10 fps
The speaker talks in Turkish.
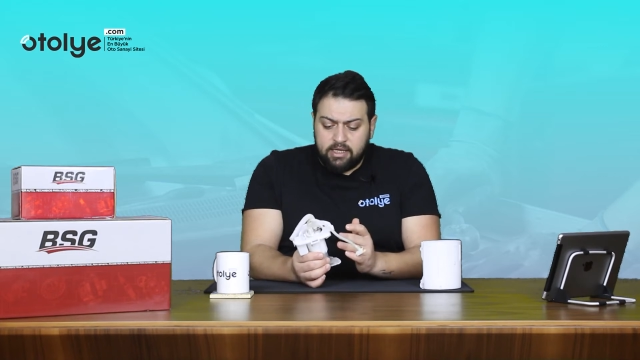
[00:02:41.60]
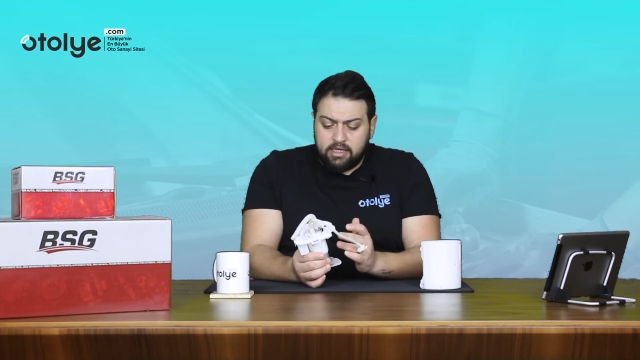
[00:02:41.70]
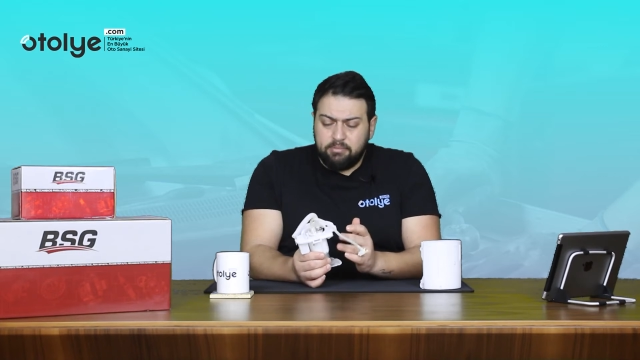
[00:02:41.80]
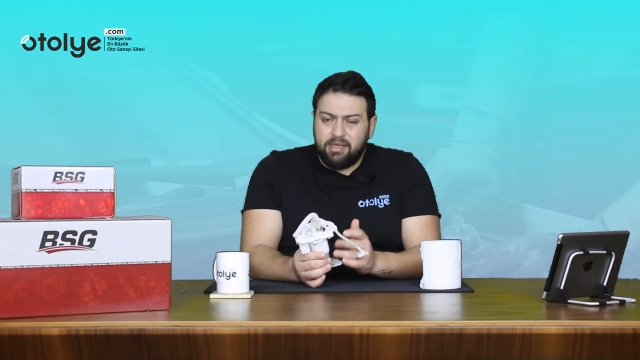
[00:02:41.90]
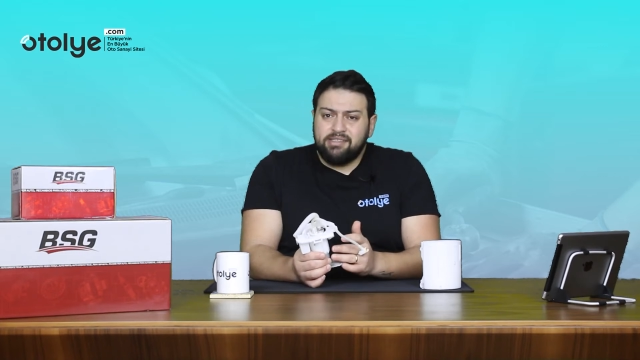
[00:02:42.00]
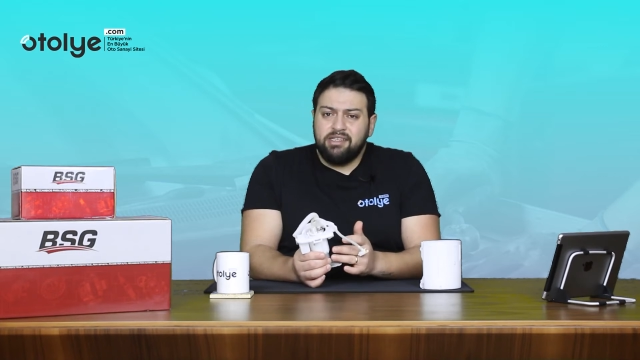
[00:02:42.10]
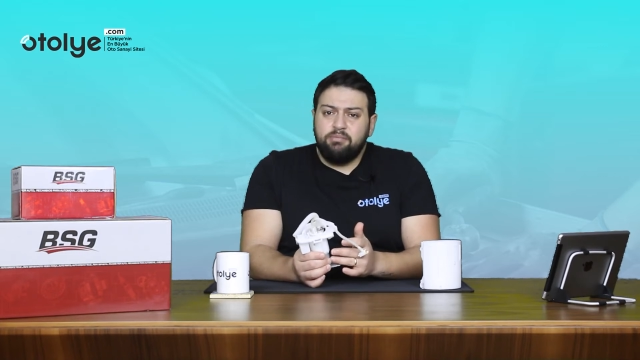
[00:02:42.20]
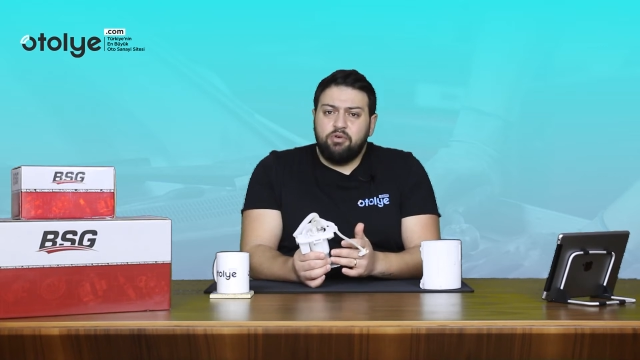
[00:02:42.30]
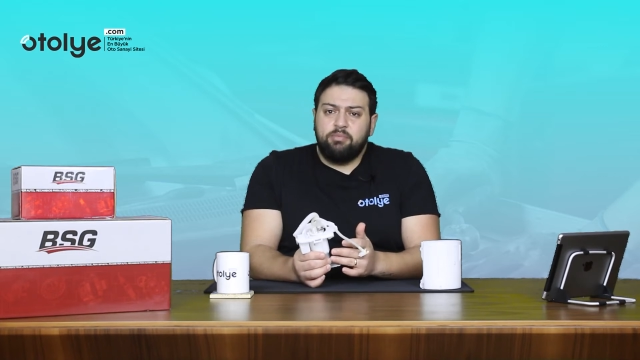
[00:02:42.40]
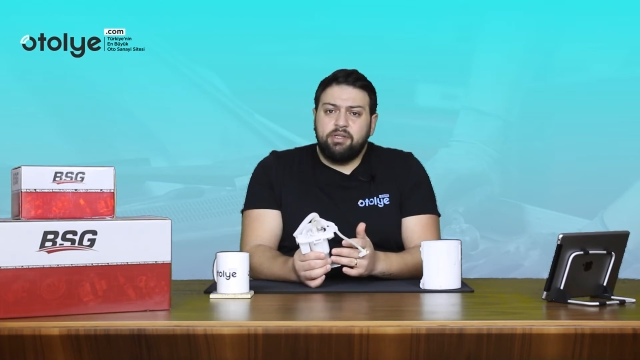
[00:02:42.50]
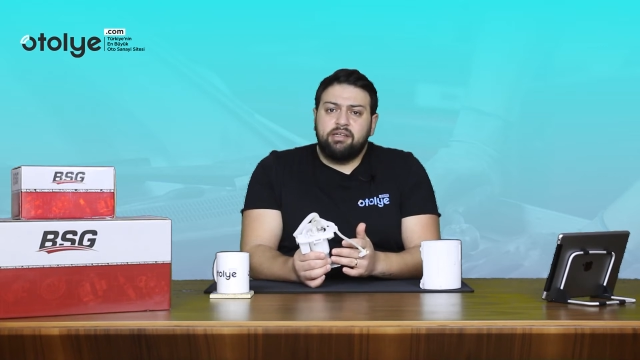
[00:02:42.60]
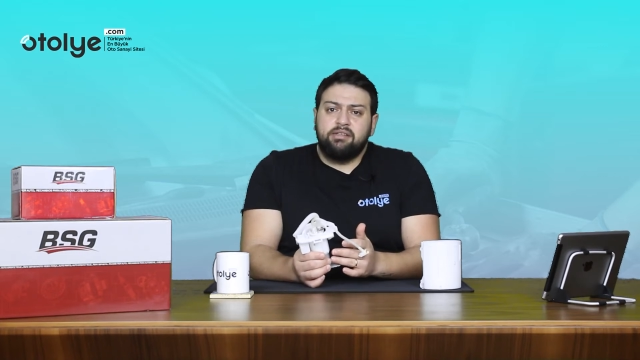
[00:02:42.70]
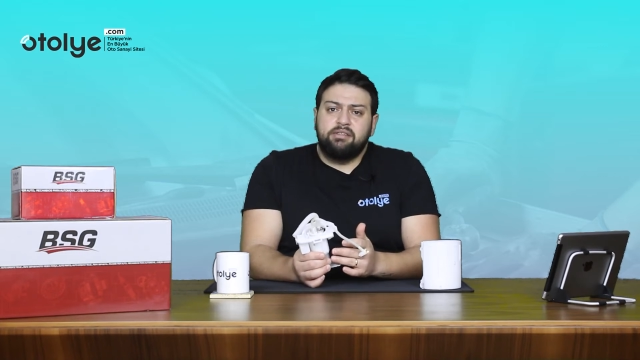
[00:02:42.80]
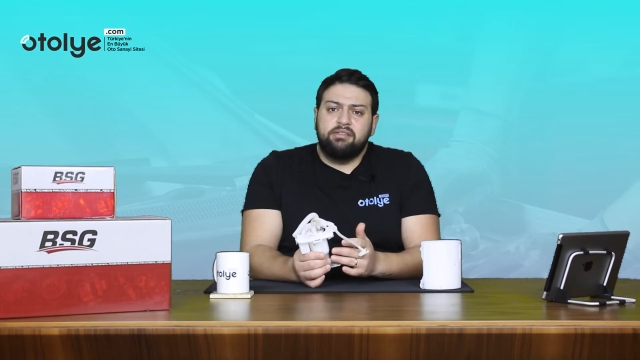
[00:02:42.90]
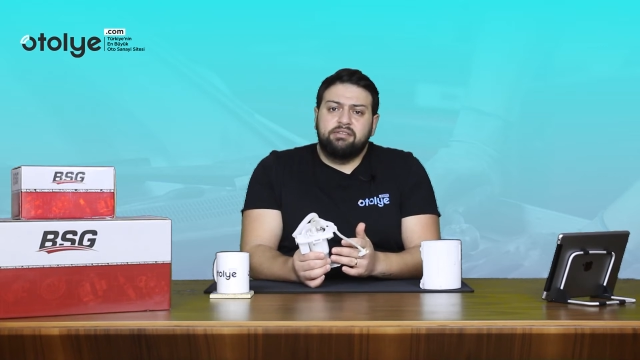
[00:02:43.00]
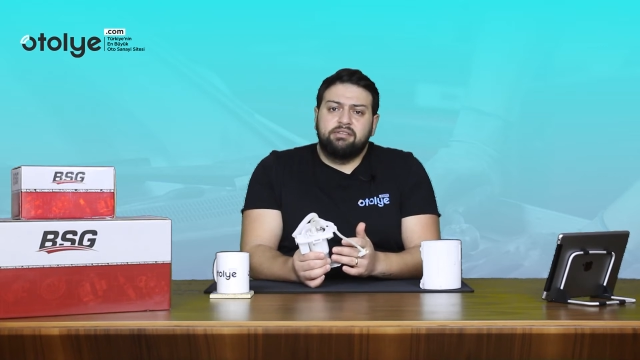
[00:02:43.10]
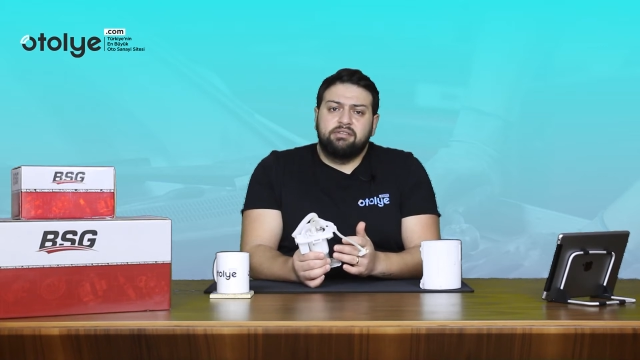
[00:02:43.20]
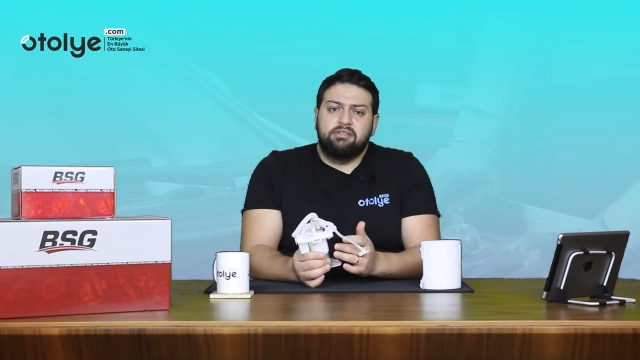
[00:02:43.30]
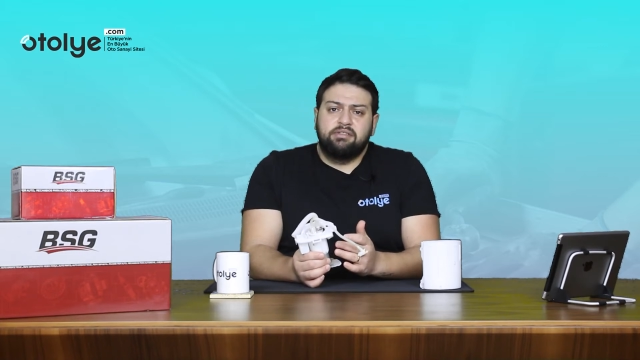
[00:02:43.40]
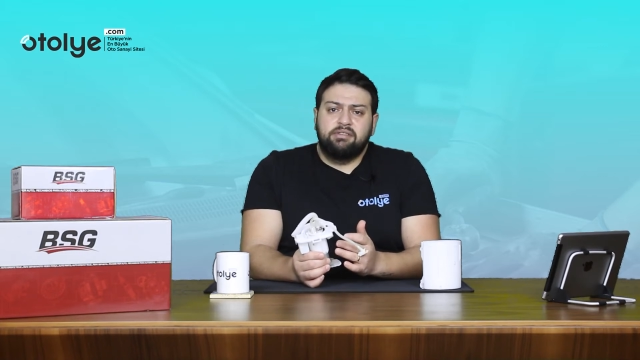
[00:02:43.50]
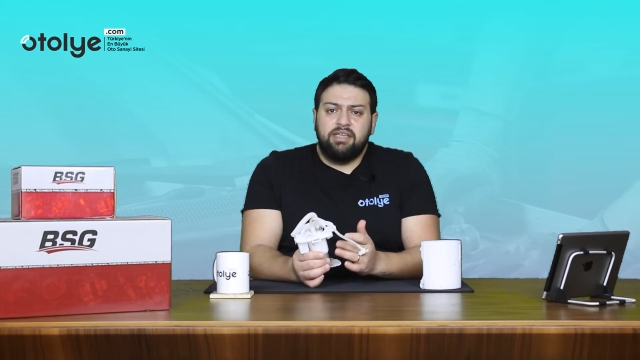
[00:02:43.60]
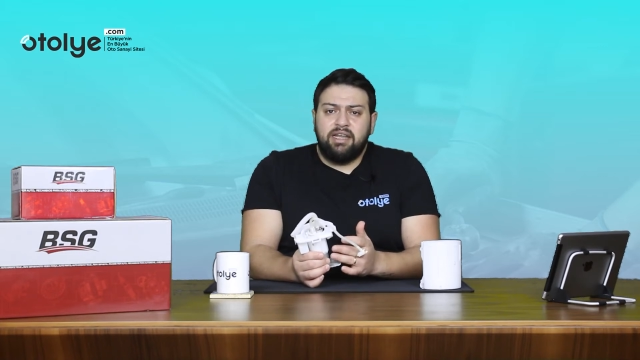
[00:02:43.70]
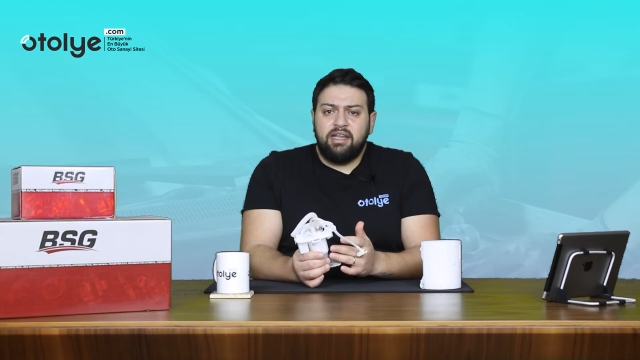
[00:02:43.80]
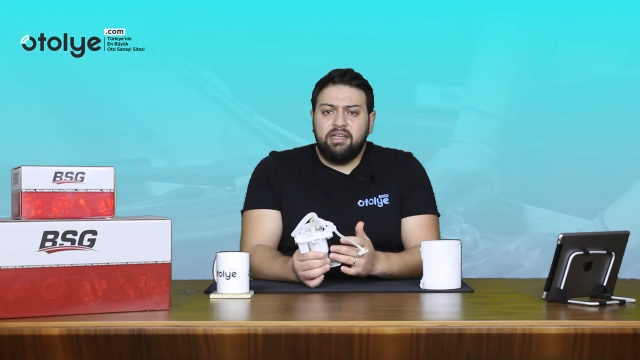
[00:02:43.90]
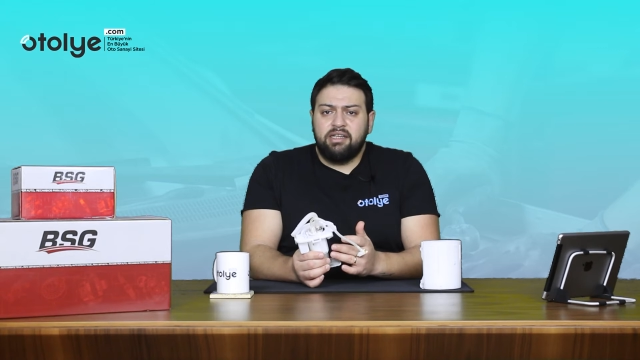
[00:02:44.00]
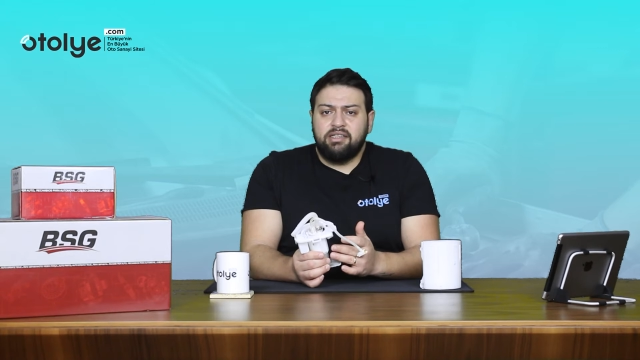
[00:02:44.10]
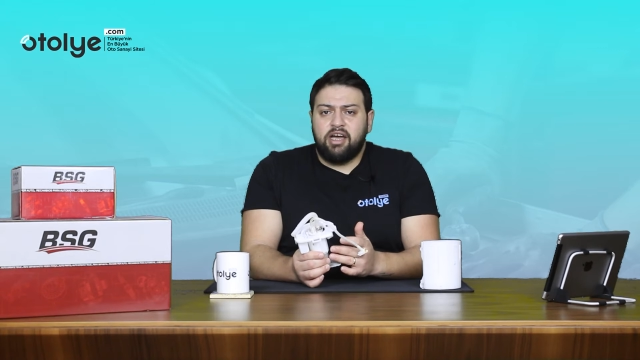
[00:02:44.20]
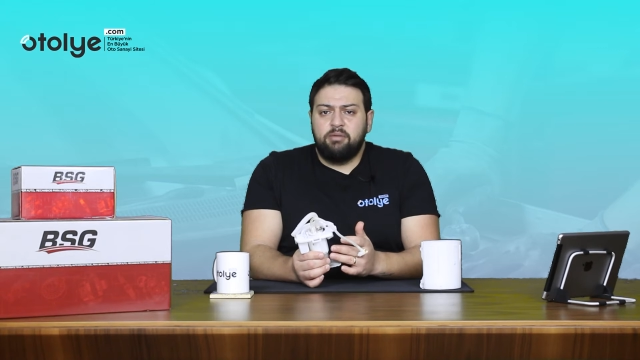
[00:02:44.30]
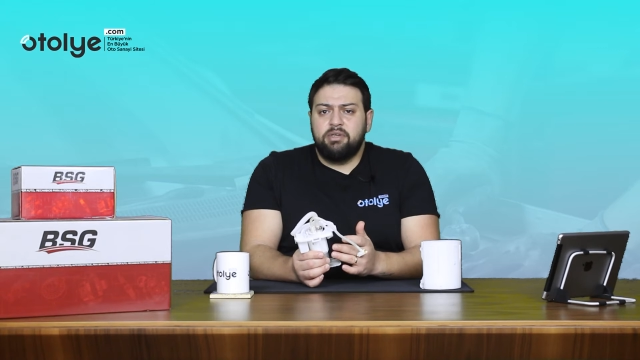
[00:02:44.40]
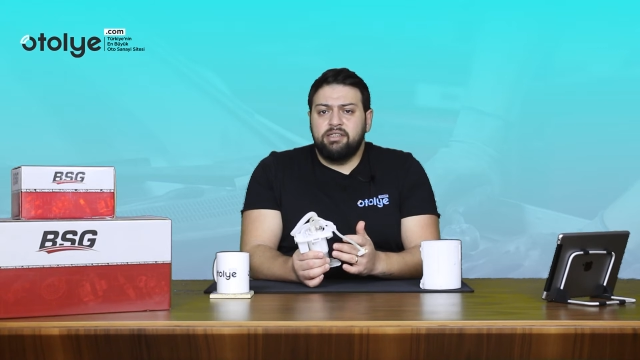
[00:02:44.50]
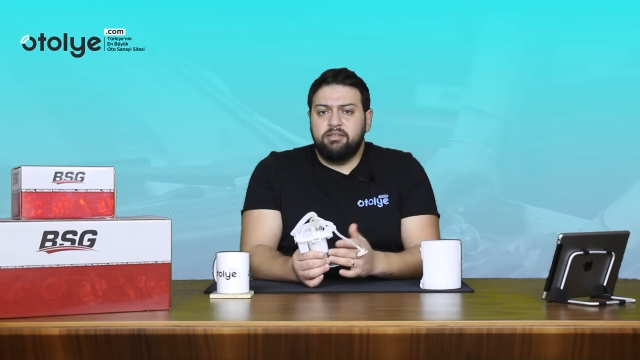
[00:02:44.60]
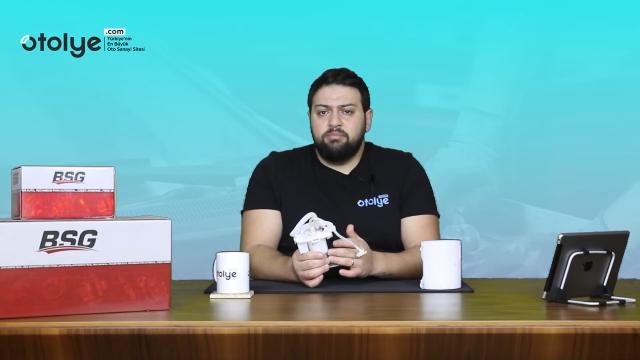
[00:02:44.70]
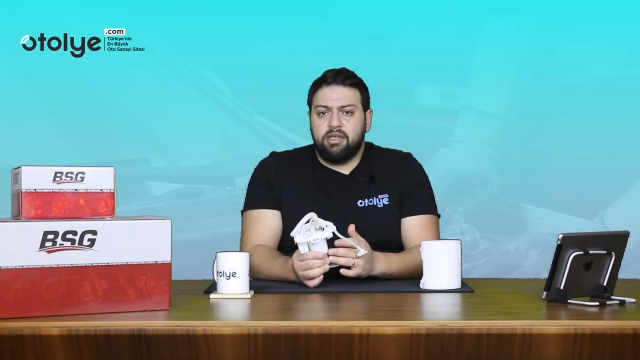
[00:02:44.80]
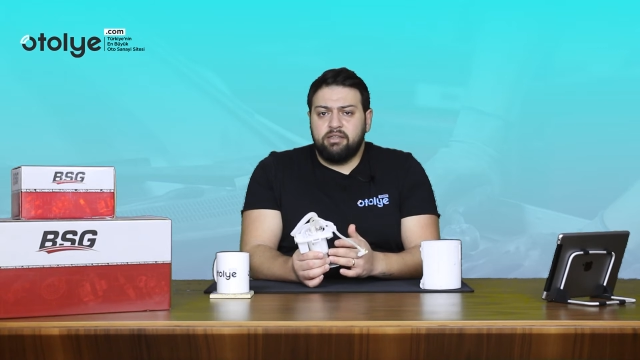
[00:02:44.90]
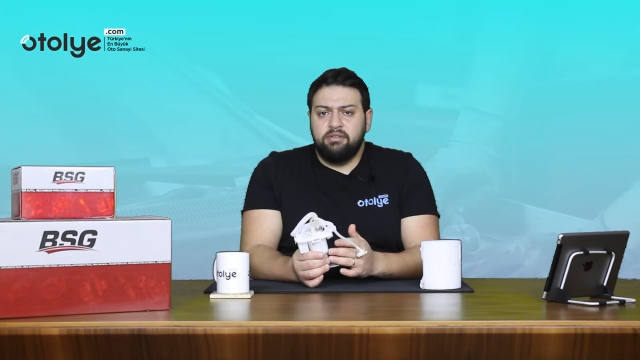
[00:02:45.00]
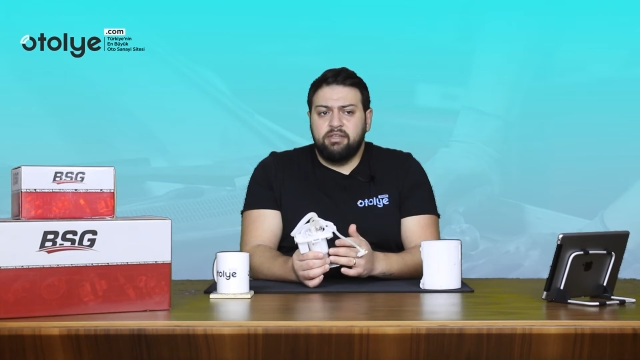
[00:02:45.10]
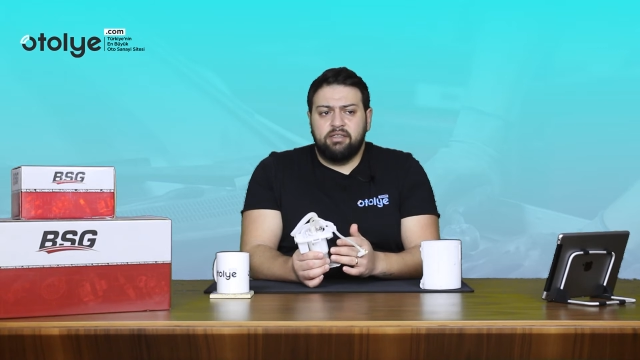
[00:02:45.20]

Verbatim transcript: E, benzinli pompalar e, genellikle tamir edilmeyen,